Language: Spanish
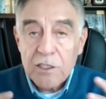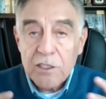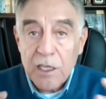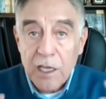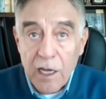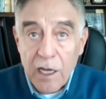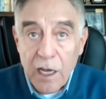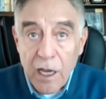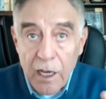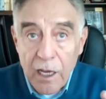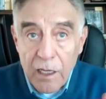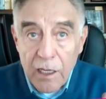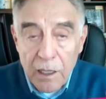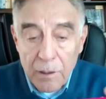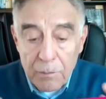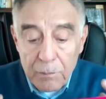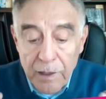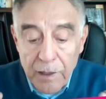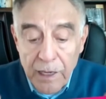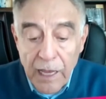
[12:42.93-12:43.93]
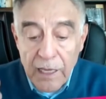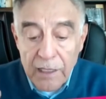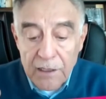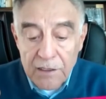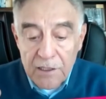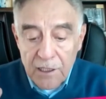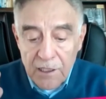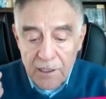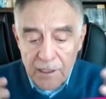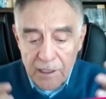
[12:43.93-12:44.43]
serena,
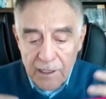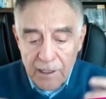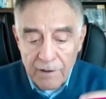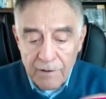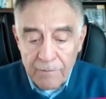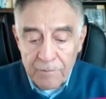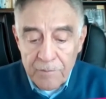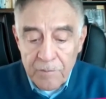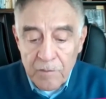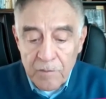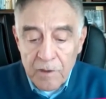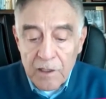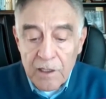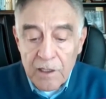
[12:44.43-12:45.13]
plácida,